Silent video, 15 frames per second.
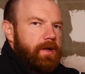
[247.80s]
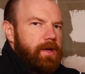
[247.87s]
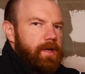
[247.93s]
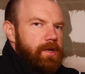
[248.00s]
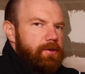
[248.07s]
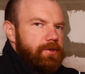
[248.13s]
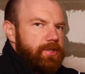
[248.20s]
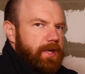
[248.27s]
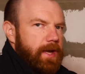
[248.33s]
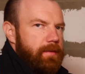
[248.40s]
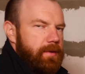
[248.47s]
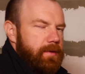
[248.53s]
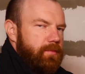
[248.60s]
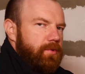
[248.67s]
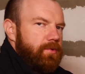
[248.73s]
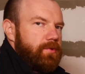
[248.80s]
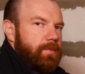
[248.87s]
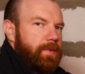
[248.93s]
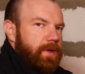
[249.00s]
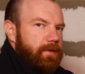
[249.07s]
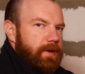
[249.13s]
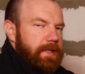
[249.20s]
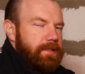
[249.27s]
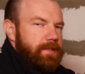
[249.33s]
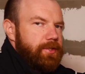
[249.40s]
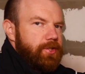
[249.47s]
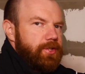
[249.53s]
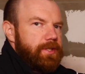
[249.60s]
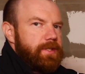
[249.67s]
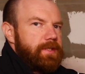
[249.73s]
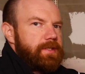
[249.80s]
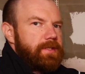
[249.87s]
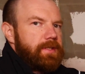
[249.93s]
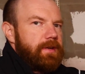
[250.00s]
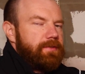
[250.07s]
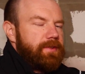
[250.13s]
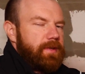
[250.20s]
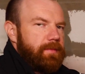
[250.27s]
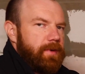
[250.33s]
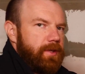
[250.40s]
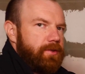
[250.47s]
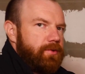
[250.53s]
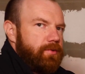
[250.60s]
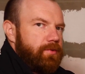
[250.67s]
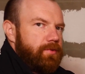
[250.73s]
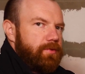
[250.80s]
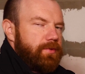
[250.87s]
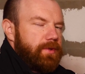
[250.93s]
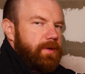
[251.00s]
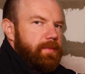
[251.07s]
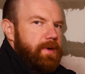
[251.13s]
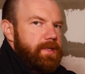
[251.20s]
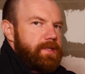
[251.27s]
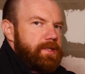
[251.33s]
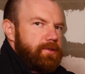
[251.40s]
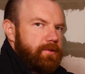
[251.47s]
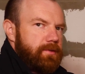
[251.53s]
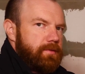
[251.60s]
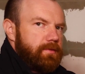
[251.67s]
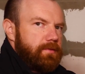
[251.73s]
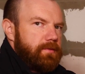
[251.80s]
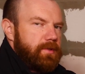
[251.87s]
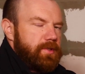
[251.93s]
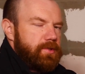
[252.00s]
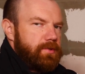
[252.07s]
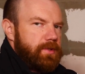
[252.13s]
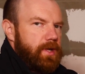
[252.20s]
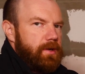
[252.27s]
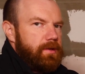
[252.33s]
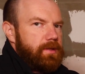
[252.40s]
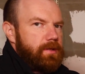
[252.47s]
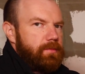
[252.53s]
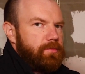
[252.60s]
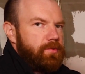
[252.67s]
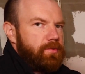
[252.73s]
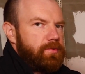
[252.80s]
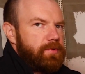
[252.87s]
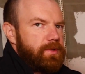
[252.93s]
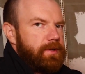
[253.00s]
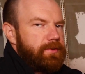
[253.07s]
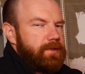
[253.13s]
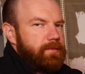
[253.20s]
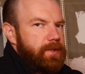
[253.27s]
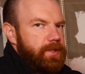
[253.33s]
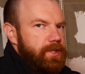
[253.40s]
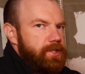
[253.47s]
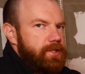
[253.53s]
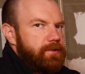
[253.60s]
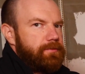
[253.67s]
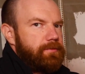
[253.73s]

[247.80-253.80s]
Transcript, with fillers: Греющий кабель будет управляться через автоматику на базе зонд. То есть удаленно будет автоматически